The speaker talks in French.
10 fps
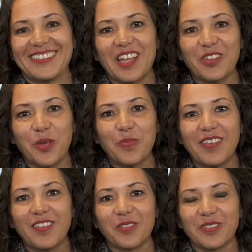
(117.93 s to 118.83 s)

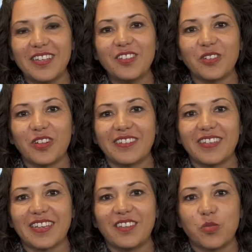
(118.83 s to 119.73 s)
startups qui sont nées sur
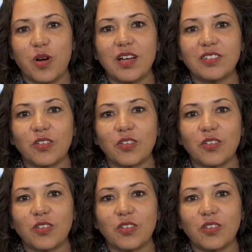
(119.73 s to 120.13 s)
notre territoire